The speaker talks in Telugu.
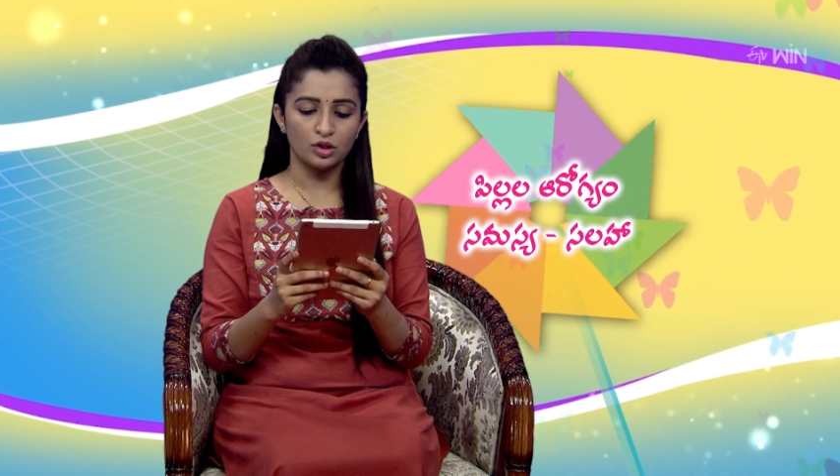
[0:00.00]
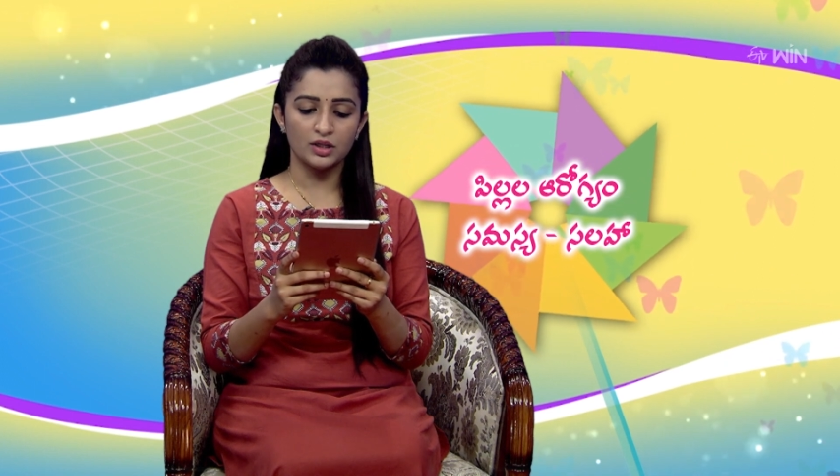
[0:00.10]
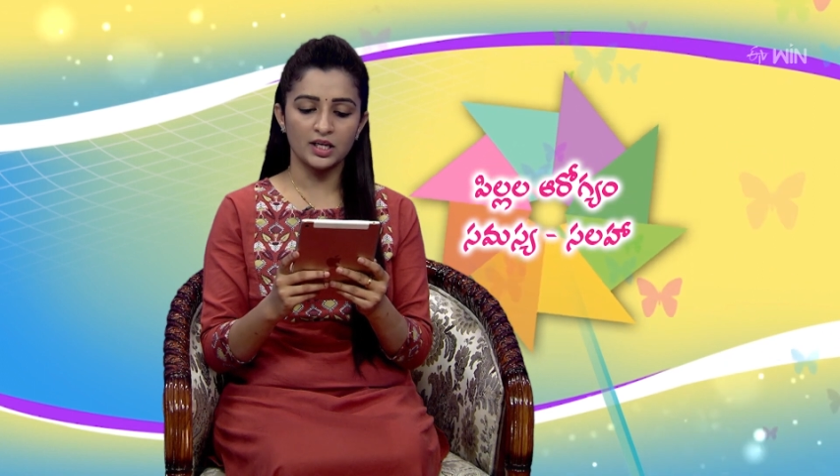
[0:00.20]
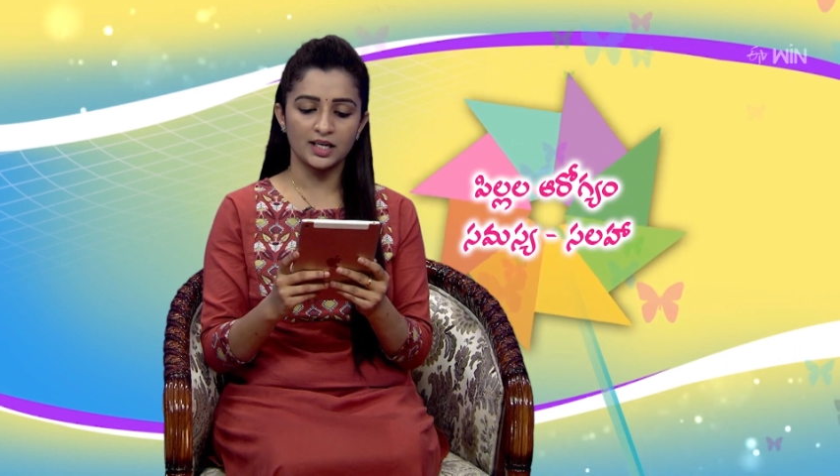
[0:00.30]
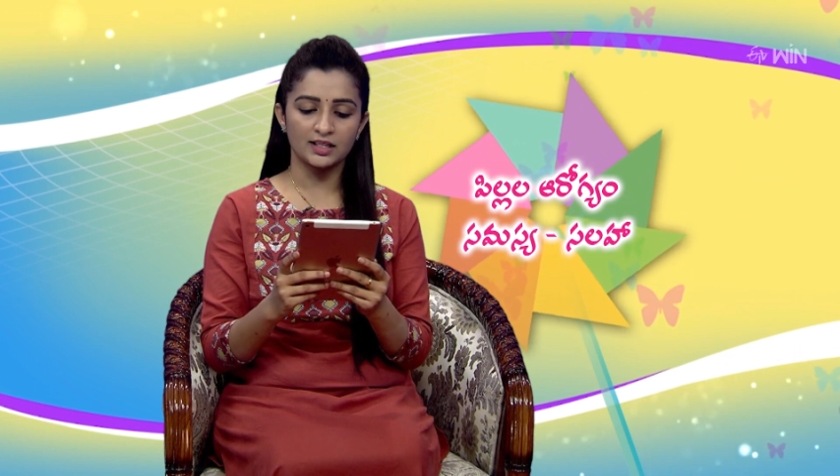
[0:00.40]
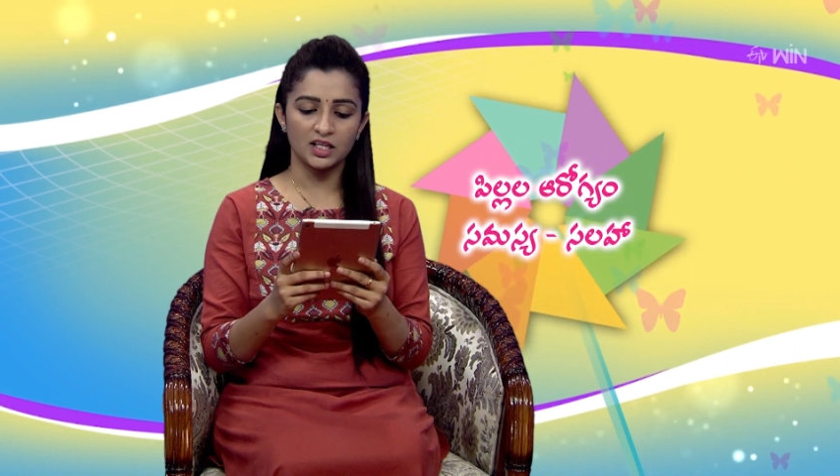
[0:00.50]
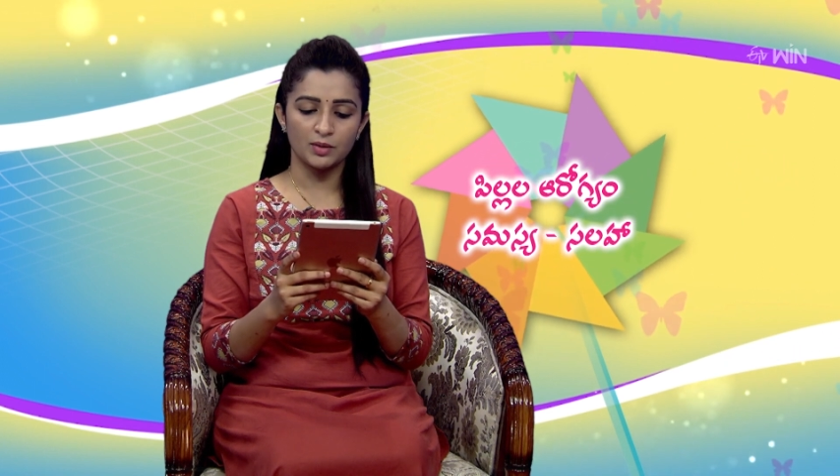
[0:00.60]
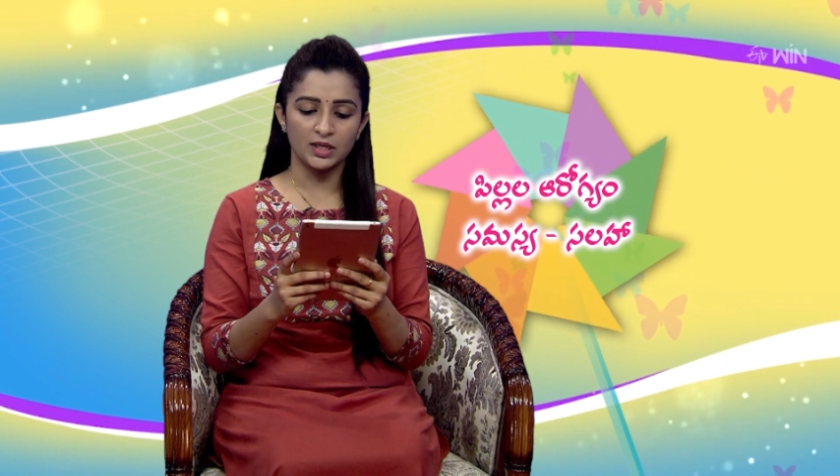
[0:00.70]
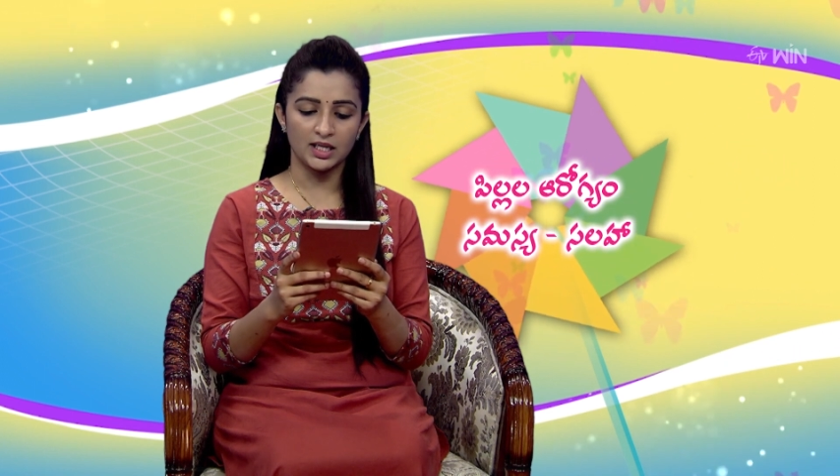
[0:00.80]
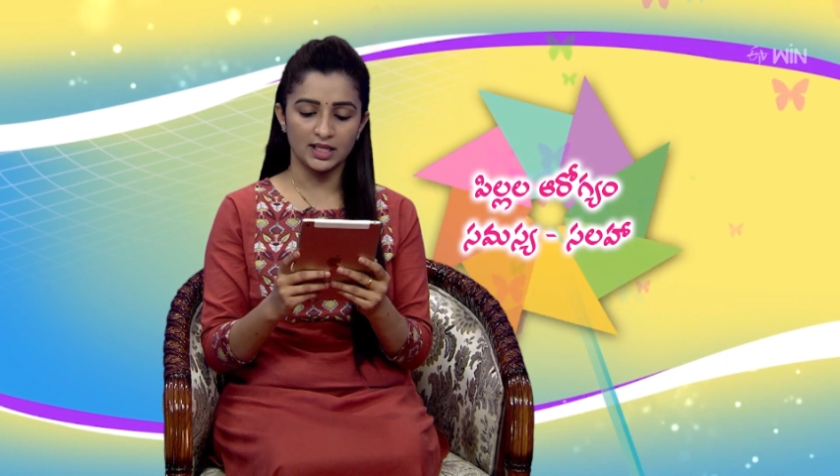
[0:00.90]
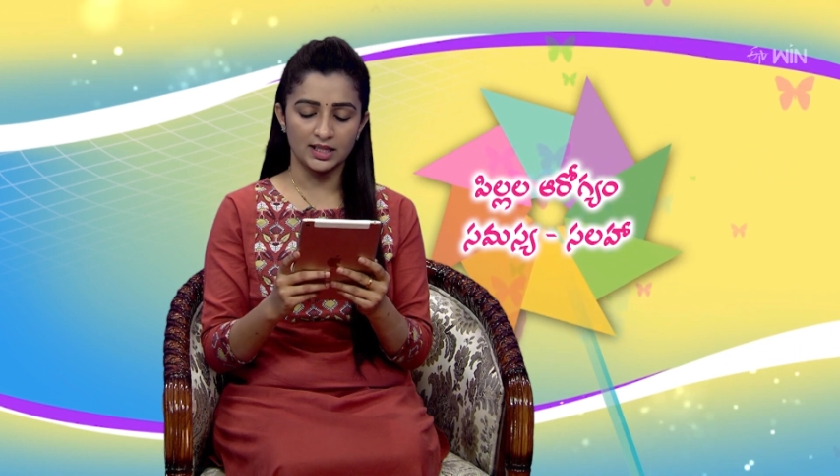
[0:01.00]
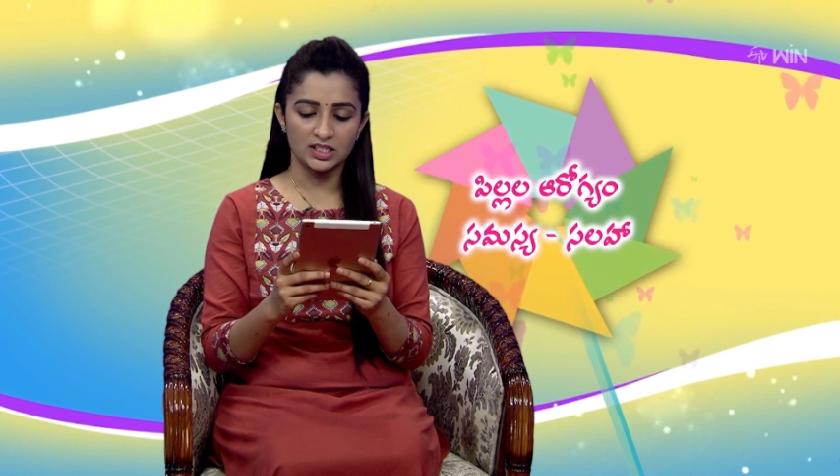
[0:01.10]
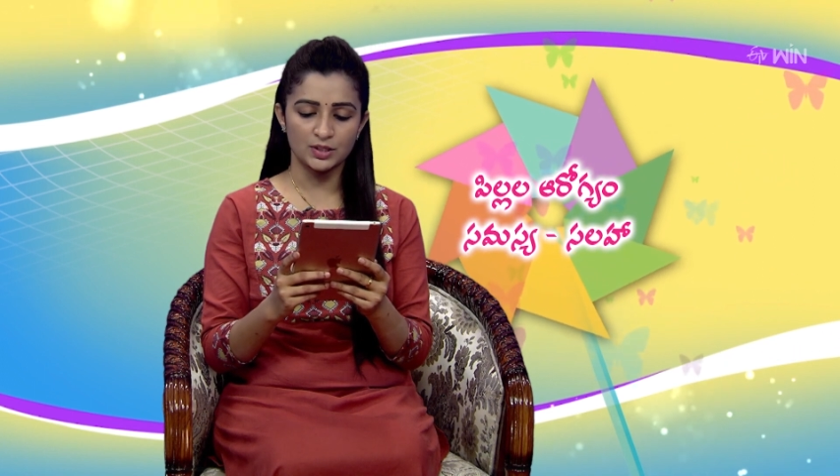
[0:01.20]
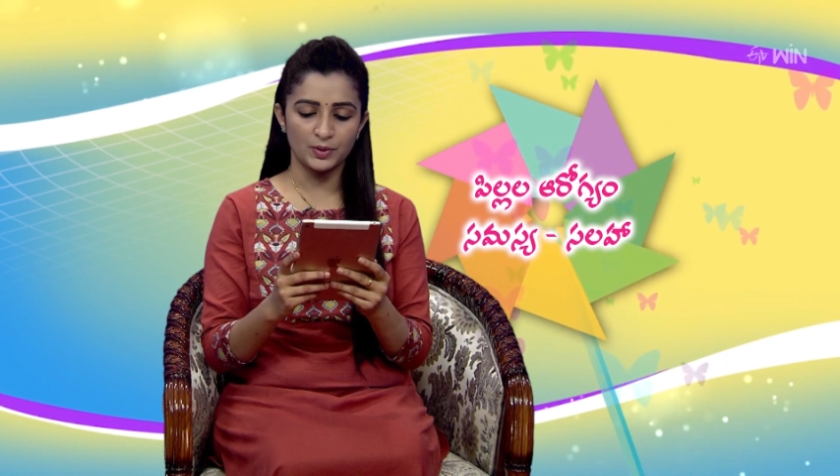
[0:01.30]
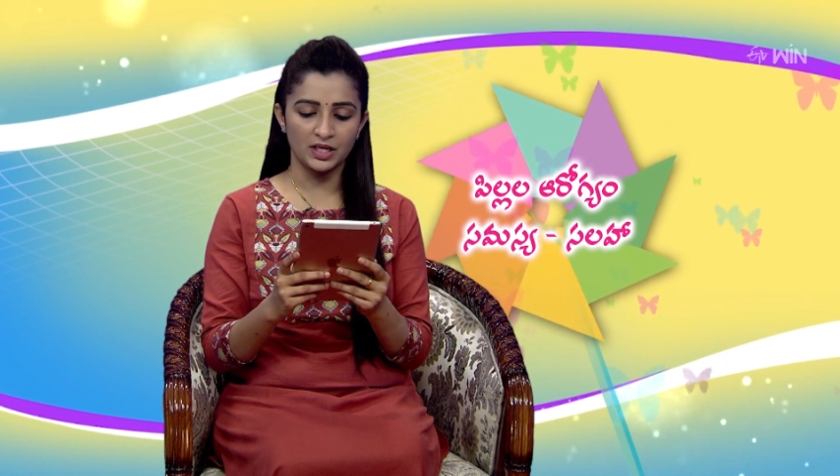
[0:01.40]
తొందరగా తినమని
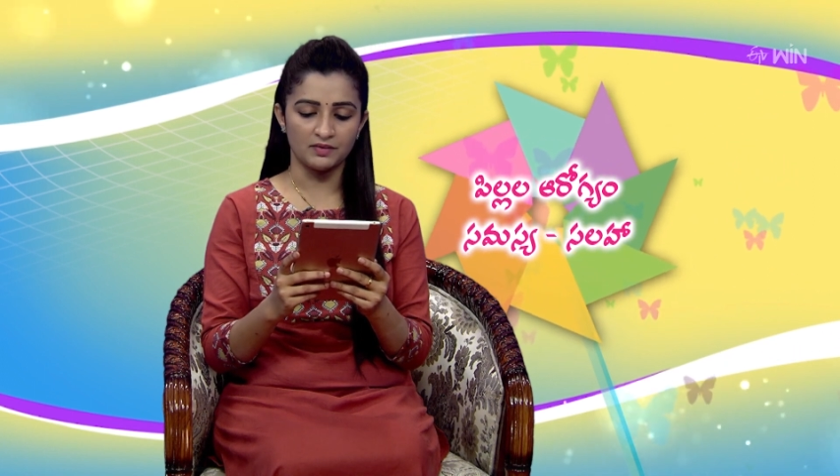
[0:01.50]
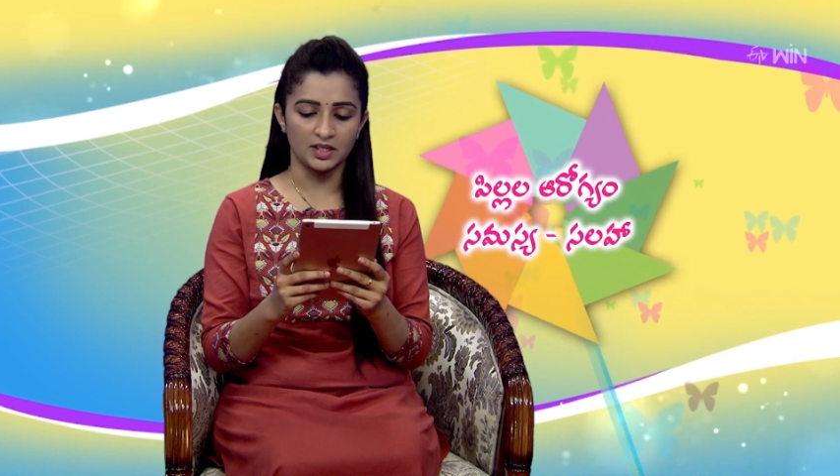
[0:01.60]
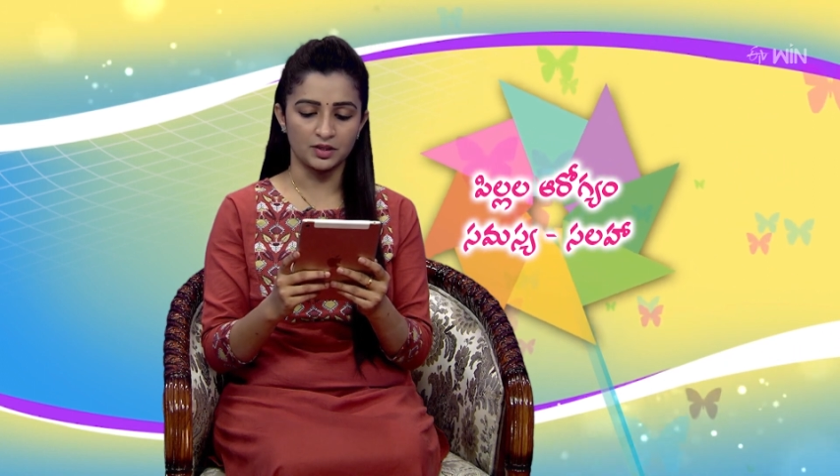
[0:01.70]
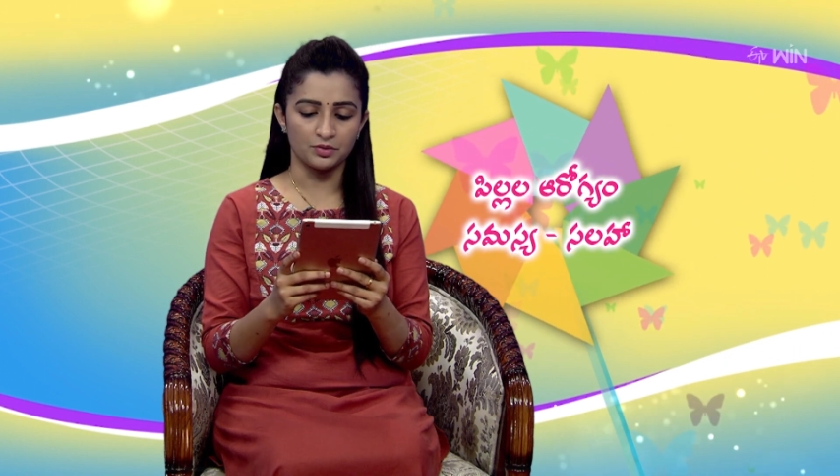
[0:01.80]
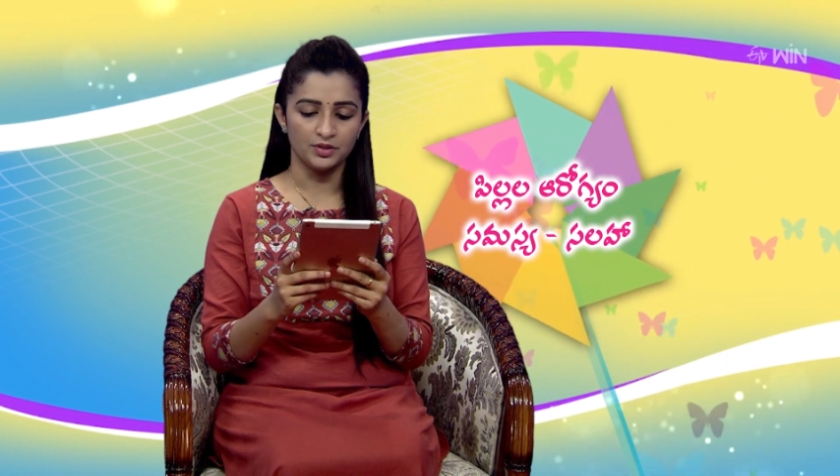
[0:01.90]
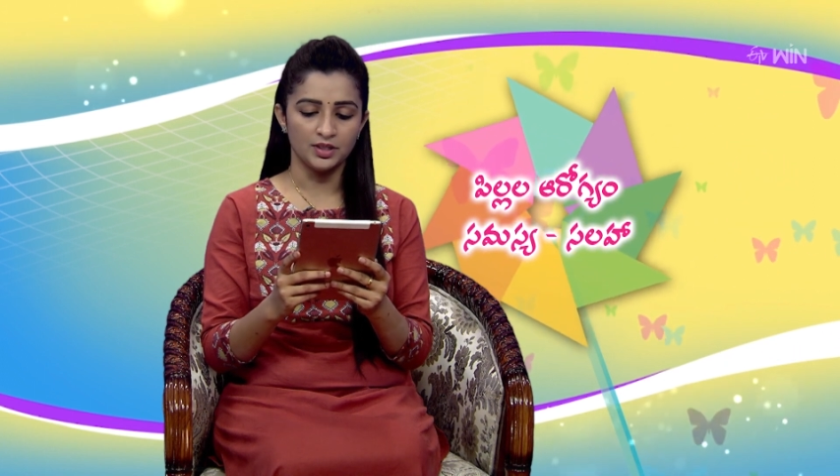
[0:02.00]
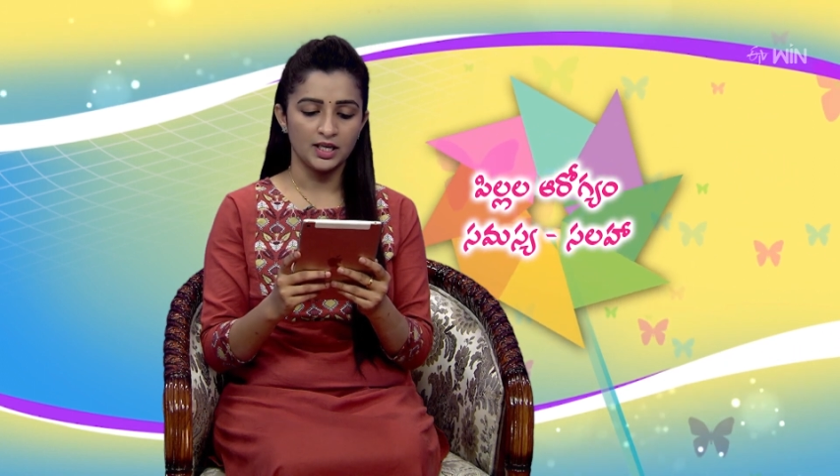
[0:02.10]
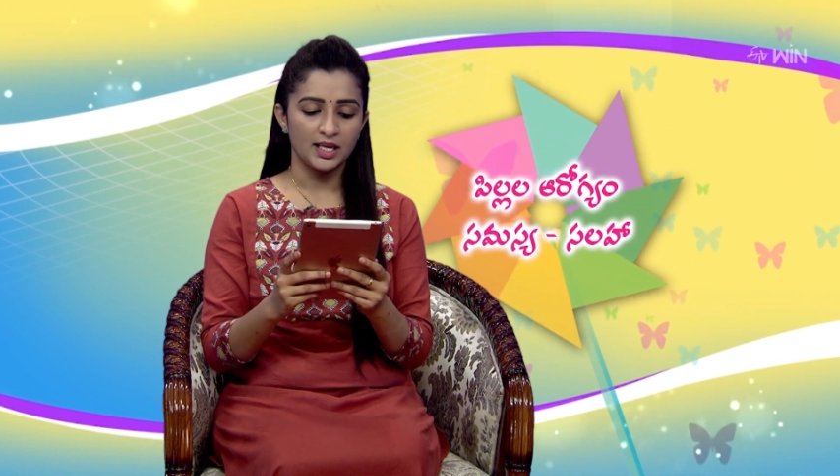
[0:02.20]
ఎంత చెప్పినా వినదు